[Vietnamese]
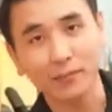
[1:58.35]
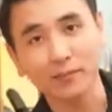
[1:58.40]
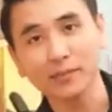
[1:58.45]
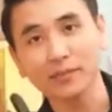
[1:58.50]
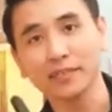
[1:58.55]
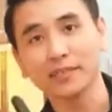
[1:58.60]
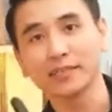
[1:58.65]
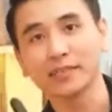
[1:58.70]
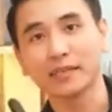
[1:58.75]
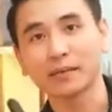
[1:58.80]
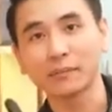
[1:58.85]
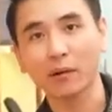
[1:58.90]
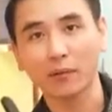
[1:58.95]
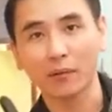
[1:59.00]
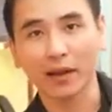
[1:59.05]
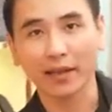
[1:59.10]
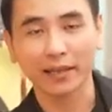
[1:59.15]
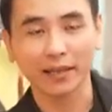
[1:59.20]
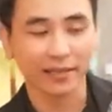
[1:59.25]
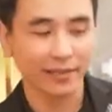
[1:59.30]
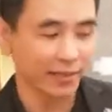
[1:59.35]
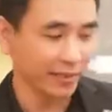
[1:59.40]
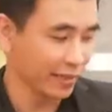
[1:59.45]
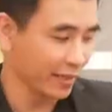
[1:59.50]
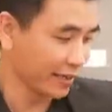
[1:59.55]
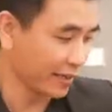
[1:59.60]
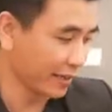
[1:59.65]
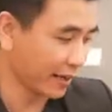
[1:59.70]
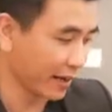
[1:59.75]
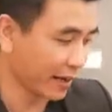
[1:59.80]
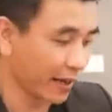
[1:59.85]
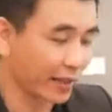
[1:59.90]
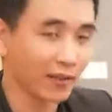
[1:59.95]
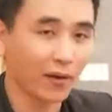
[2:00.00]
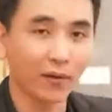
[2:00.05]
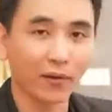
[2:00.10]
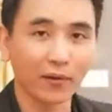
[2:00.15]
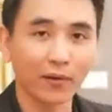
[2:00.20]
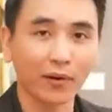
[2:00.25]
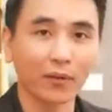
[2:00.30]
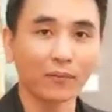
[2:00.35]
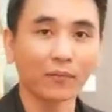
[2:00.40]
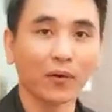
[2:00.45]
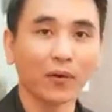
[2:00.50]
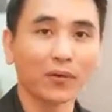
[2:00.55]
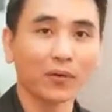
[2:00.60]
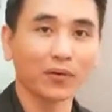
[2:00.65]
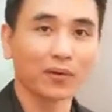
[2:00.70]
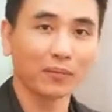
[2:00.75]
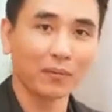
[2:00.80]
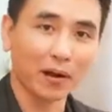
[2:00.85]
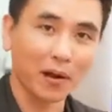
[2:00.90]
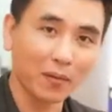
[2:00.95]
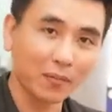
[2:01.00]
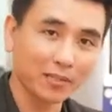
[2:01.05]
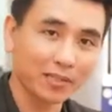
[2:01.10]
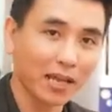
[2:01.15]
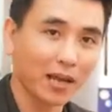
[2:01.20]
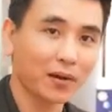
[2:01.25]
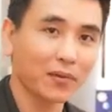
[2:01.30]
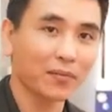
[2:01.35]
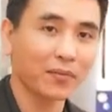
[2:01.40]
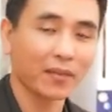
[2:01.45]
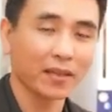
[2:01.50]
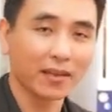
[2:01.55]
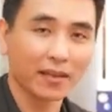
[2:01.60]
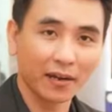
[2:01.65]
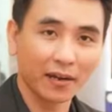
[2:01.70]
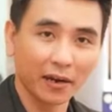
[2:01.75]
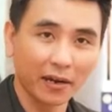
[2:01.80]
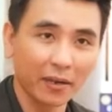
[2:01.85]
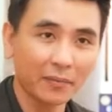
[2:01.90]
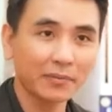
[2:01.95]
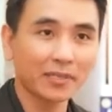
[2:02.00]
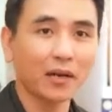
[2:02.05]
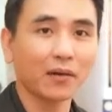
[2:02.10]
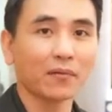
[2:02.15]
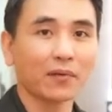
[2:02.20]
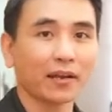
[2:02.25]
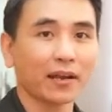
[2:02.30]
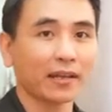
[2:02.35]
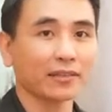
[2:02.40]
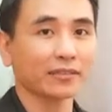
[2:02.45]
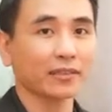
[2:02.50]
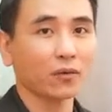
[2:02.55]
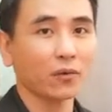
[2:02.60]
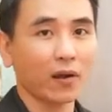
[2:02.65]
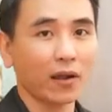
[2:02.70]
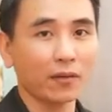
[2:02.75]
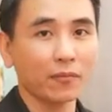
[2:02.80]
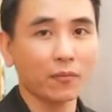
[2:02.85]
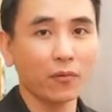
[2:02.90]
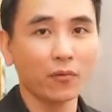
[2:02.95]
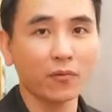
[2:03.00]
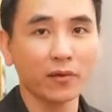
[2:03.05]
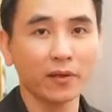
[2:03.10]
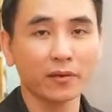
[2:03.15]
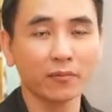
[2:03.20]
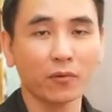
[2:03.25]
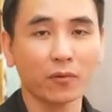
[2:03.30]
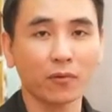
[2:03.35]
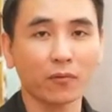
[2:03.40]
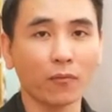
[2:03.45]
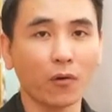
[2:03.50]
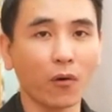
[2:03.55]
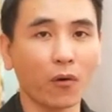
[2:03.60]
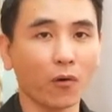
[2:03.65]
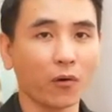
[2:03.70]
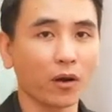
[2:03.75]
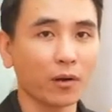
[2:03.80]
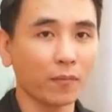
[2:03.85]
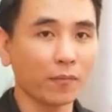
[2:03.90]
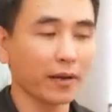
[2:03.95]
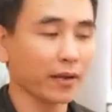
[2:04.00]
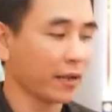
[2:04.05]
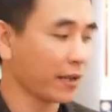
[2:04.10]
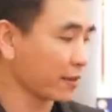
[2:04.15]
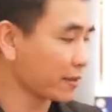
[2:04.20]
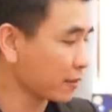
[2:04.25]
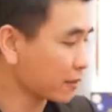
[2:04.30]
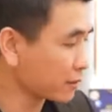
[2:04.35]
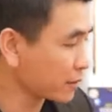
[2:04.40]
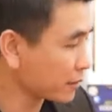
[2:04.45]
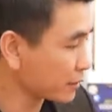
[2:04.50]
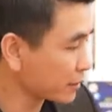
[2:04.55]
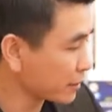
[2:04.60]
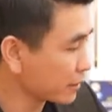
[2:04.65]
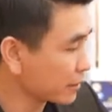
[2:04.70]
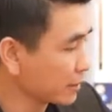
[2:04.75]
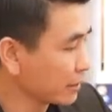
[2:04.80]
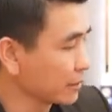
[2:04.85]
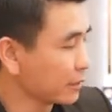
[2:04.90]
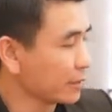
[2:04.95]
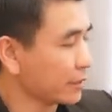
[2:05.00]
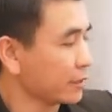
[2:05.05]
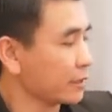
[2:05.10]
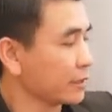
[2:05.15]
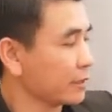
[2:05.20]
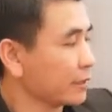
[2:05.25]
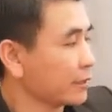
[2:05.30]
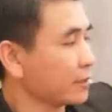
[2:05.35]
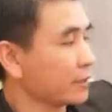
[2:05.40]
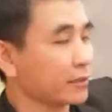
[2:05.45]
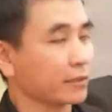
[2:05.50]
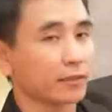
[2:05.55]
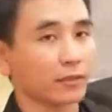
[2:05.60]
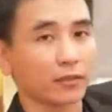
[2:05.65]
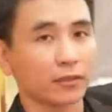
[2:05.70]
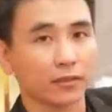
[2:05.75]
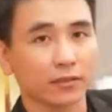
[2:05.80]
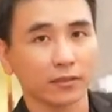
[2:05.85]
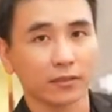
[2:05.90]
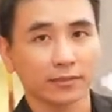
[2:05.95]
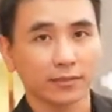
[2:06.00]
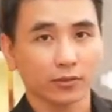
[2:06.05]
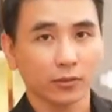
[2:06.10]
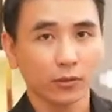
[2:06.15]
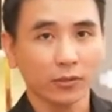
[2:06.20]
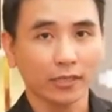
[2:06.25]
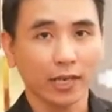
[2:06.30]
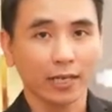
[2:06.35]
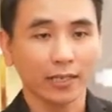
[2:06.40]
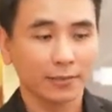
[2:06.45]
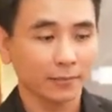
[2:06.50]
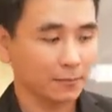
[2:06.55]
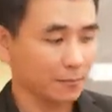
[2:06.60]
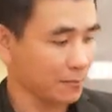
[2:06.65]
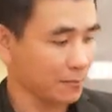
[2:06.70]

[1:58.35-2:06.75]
giống như cái màu này Ờ, để cho nó đồng bộ luôn nhưng mà không sao clip sau kỹ năng sẽ quay nguyên một bộ cung lê từ túi sách